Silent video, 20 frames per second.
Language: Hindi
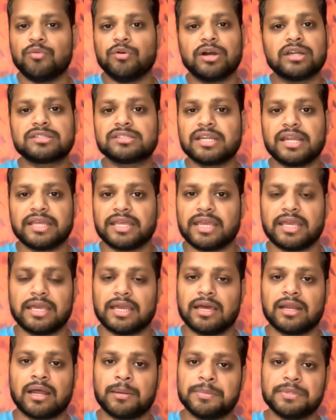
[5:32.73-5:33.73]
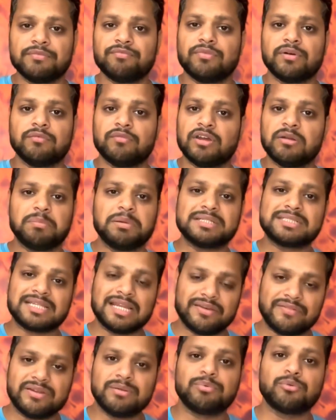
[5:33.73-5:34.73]
वर्थ नहीं है यार अभी वन प्लस
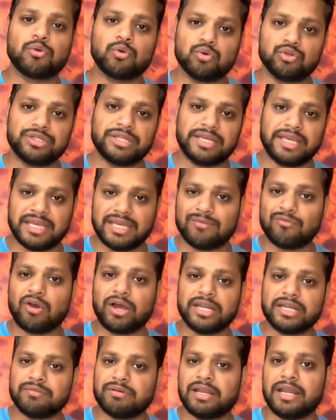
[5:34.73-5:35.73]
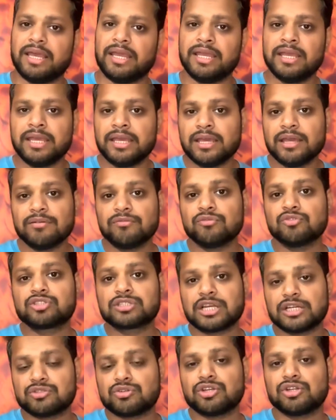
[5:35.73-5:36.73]
इलेवन प्रो को देखेंगे वो आने वाला है
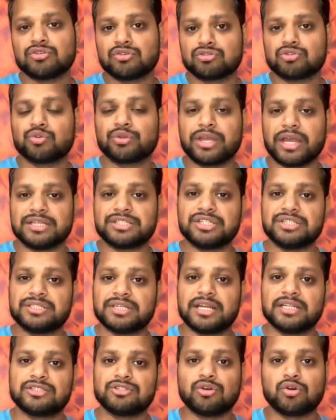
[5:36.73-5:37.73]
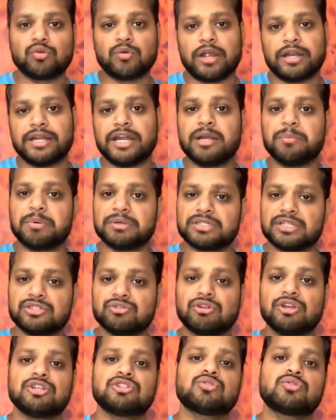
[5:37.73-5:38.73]
उसका जो ना दोस्तों क्या चीज रहती है और वो हंड्रेड परसेंट
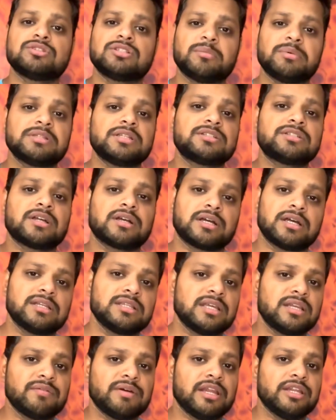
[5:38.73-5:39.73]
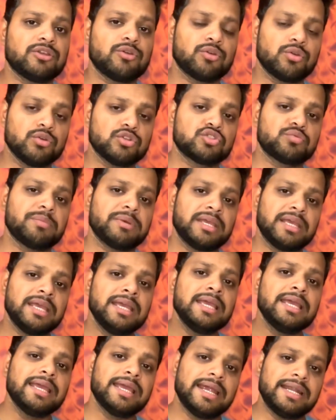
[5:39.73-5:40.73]
जो है इसको जबरदस्त टक्कर देने वाला क्योंकि उसमें
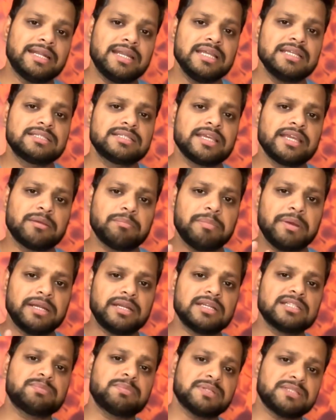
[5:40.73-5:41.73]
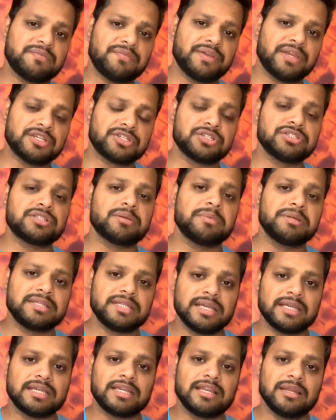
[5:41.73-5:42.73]
एटलीस्ट एक बेटर स्पेसिफिकेशन हमें
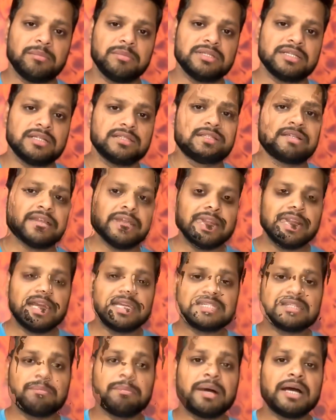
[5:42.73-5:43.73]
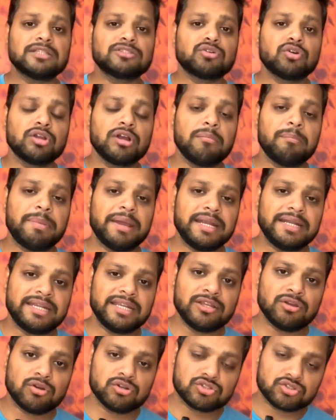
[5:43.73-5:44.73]
देखने के लिए मिल जाता है फाइनली बात करूंगा
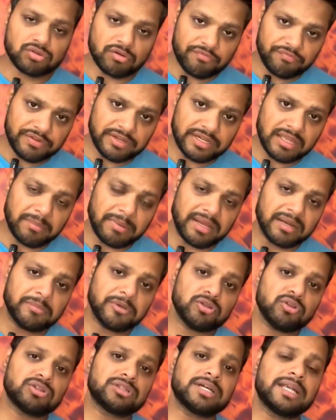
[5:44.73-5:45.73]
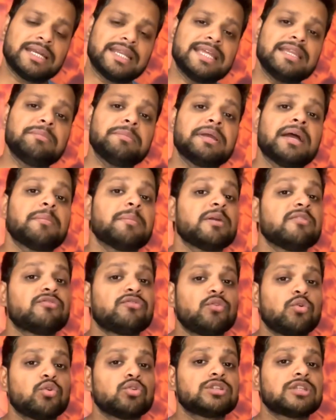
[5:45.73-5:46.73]
बैटरी और सॉफ्टवेयर के बारे में तो थर्टीन में हमें
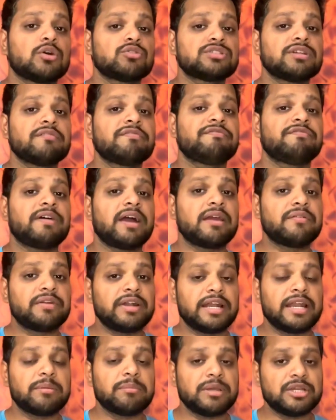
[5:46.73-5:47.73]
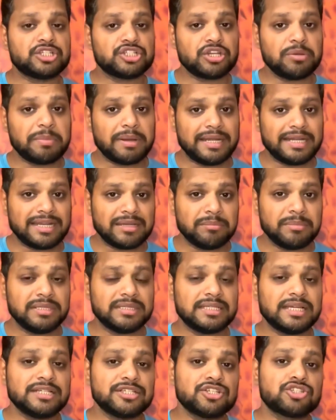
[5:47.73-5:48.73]
फोर थाउजेंड फाइव हंड्रेड एमएच की बैटरी
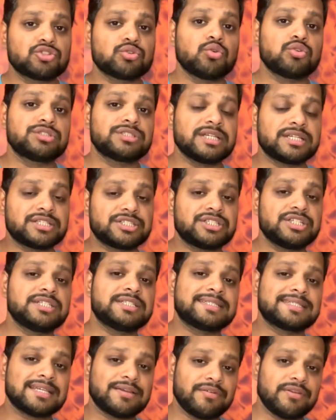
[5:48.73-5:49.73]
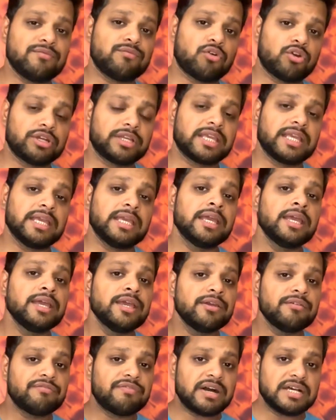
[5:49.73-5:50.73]
मिलती है जिसको सिक्सटी सेवन वॉट की
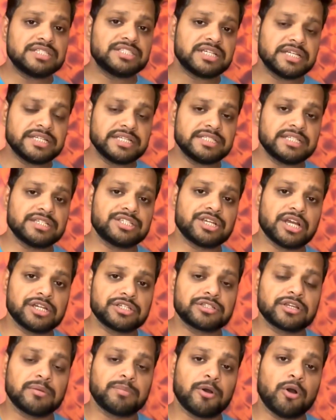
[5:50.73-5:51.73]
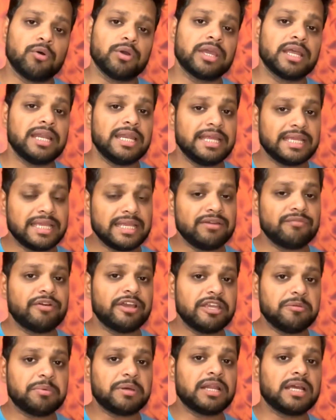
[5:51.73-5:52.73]
फास्ट चार्जिंग से चार्ज कर पाओगे लेकिन
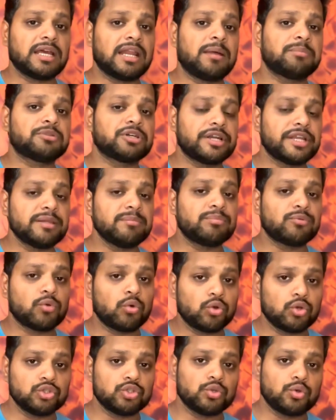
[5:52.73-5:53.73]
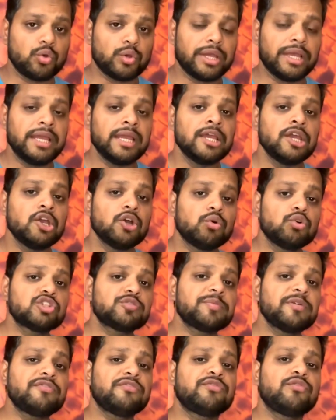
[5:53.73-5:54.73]
वहीं पर अगर आप थर्टीन प्रो को देखोगे
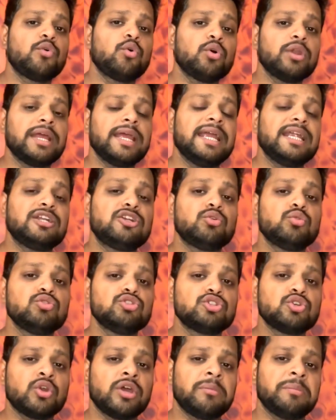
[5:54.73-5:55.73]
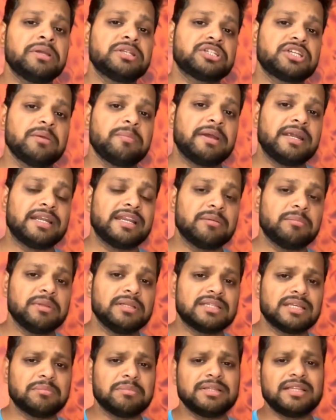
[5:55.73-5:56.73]
उसमें फोर एट टू जीरो एमएच की बैटरी
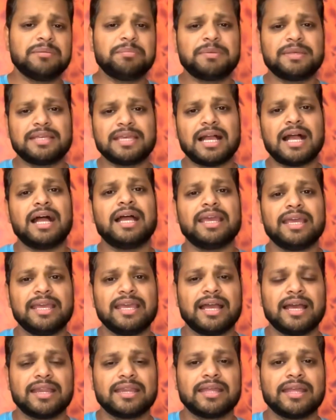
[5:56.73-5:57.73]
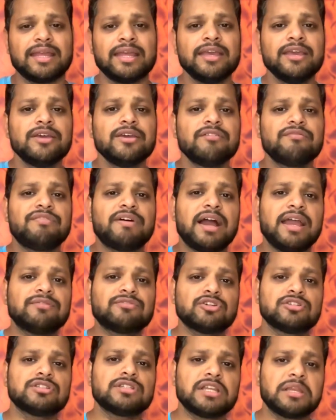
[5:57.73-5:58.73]
मिलती है मतलब क्या है यार ये फाइव
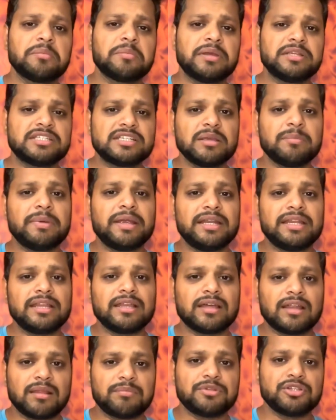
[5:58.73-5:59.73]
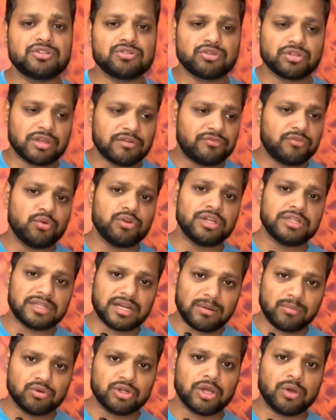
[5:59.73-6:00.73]
थाउजेंड एम की बैटरी अगर आप देते तो क्या फोन
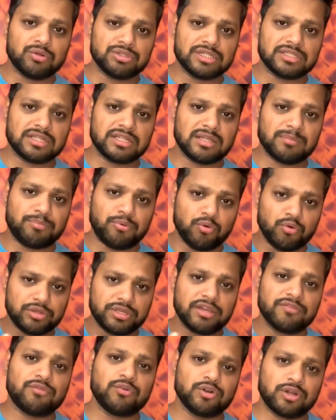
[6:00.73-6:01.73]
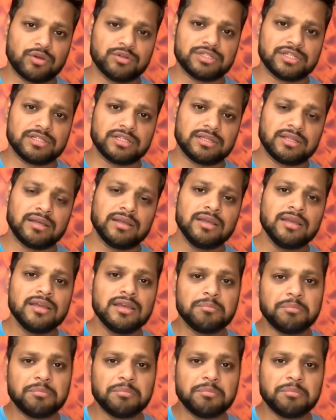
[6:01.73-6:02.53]
इतना मोटा हो जाता था फूक के फोटा हो जाता था